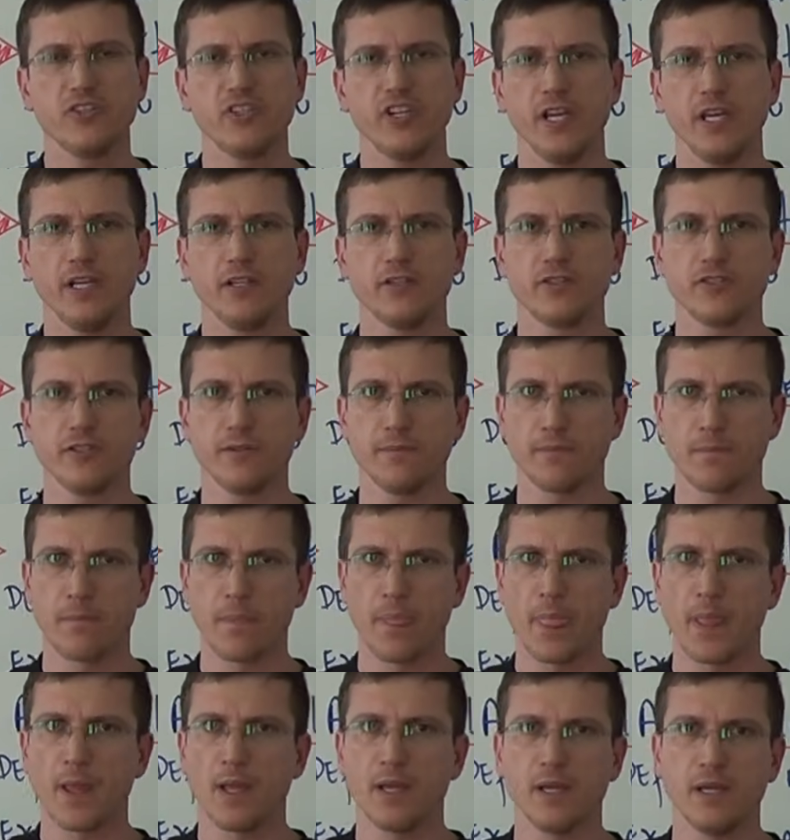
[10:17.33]
Gente,
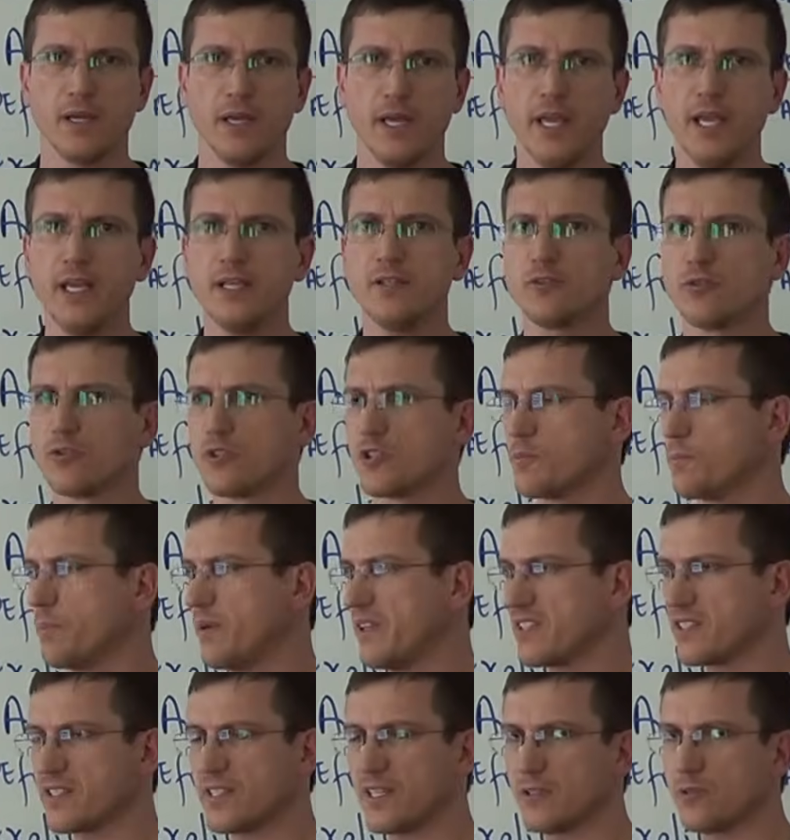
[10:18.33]
entre os
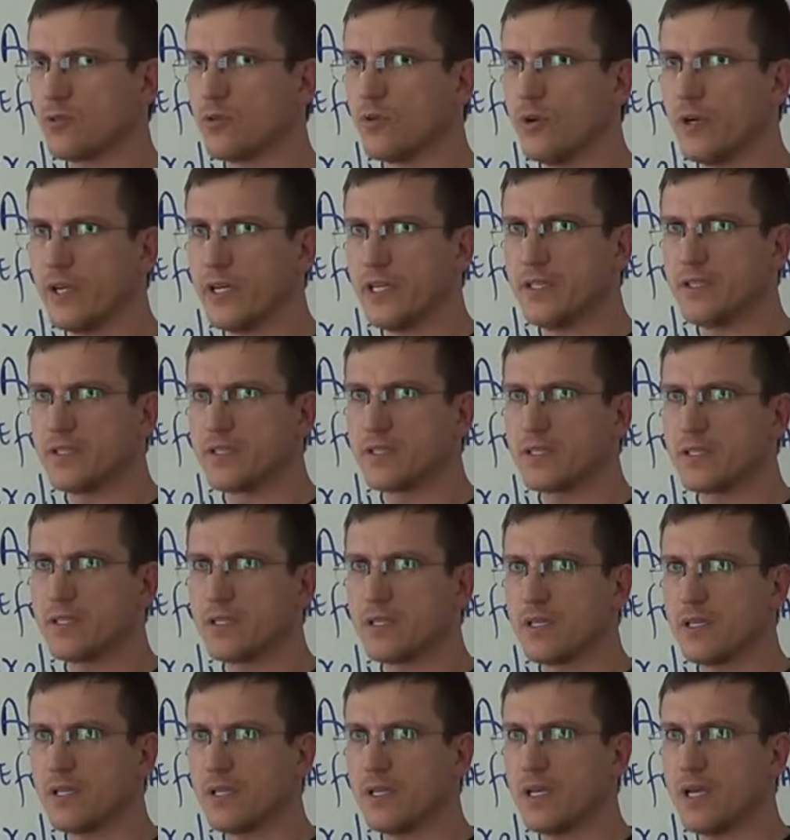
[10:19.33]
pensadores,